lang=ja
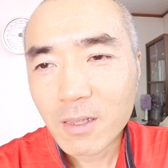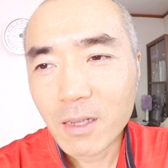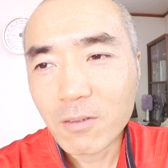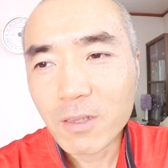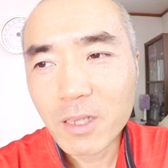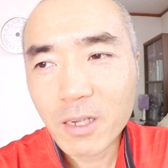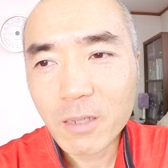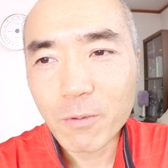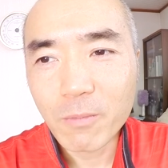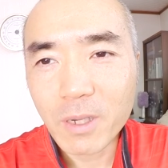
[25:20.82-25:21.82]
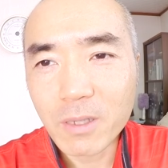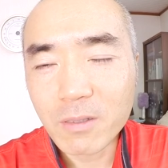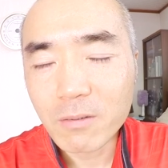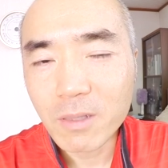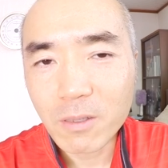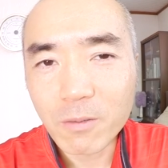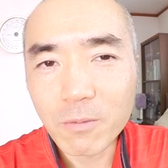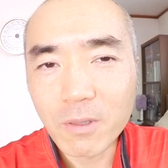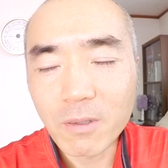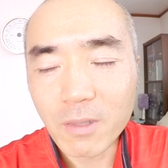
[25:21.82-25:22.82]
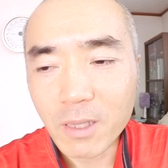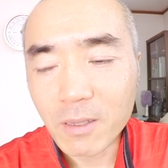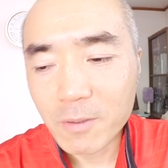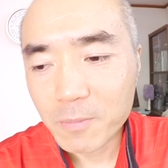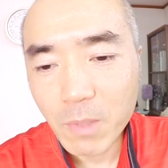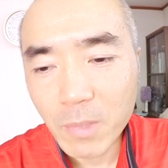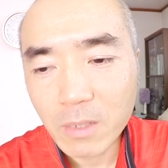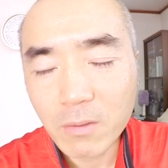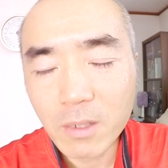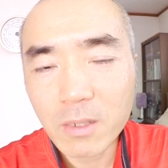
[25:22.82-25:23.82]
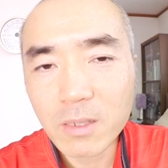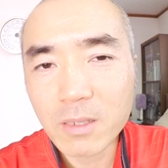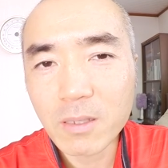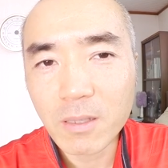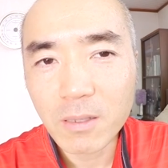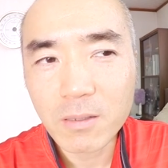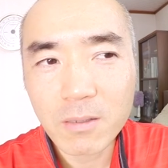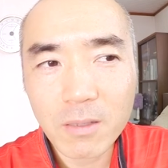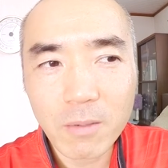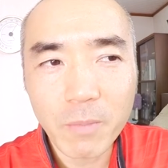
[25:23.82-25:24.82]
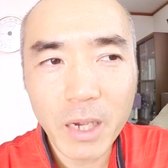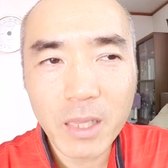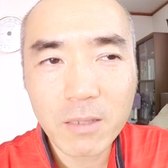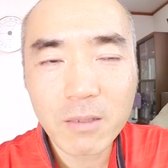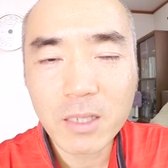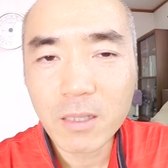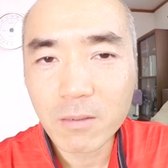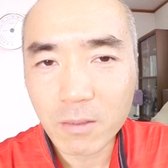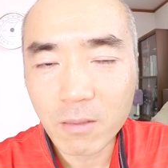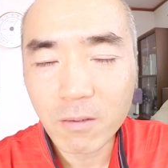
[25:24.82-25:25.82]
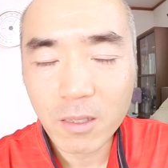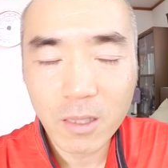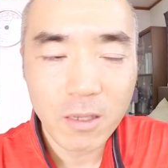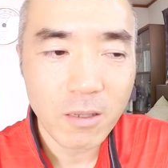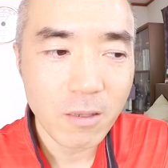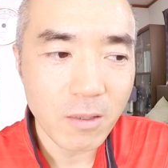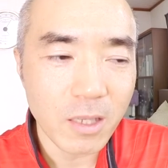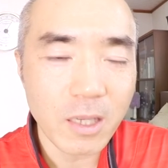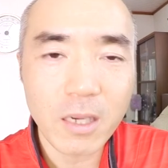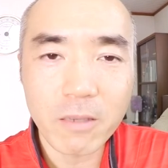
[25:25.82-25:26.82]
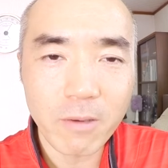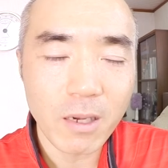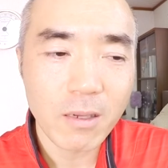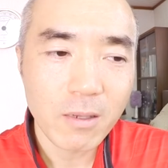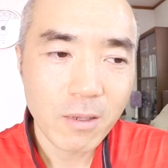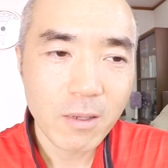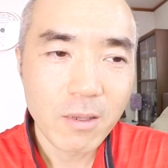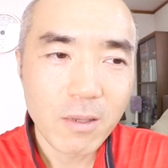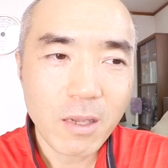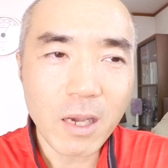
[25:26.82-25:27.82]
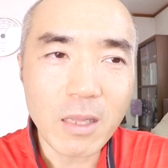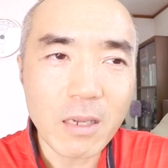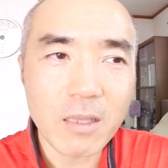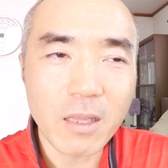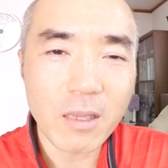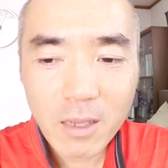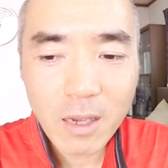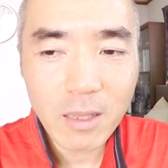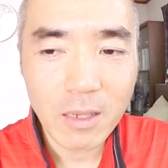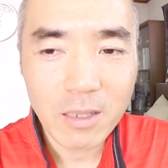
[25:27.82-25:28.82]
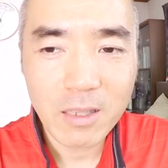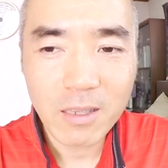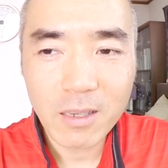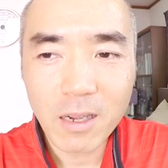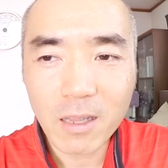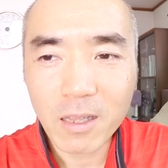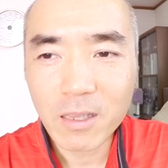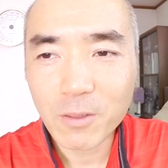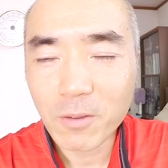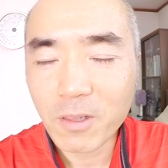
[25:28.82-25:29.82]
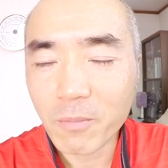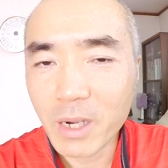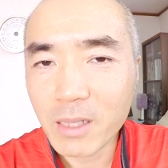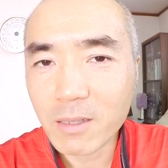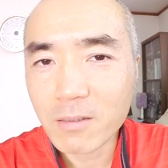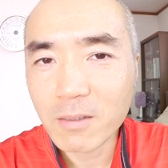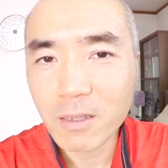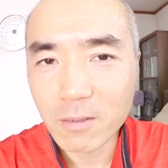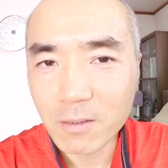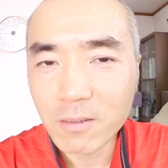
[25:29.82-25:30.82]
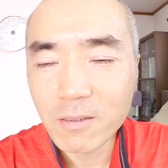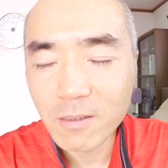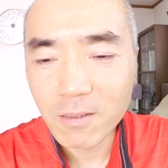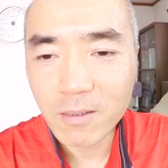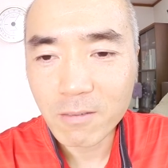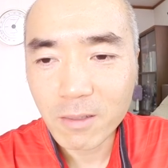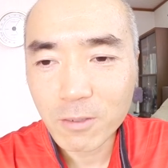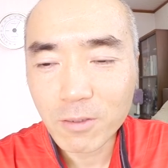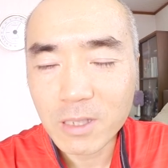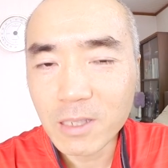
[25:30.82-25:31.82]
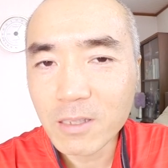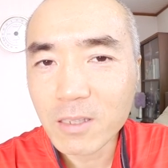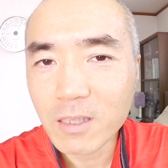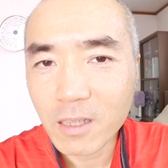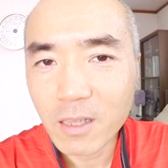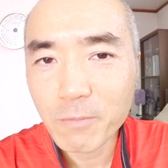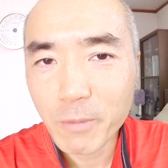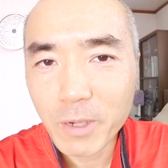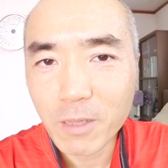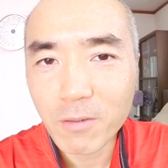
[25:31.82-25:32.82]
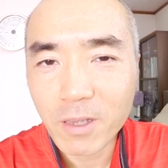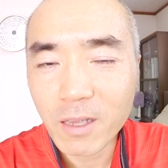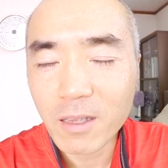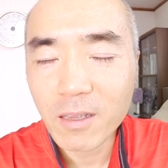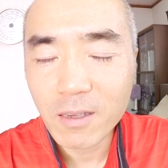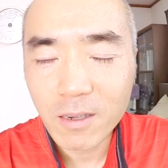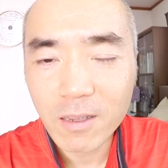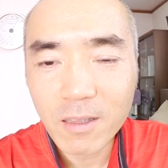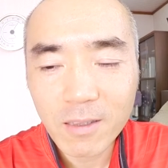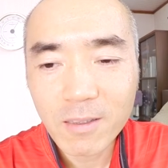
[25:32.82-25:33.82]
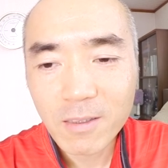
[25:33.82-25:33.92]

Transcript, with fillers: あのにがりもまあ必要ないと思うんだよね。まあそんな感じです。だマイナスになるっていうのかな、にがりは。かなりねかなり体にとってマイナスになる、うん、私の認識でね今までの経験からね、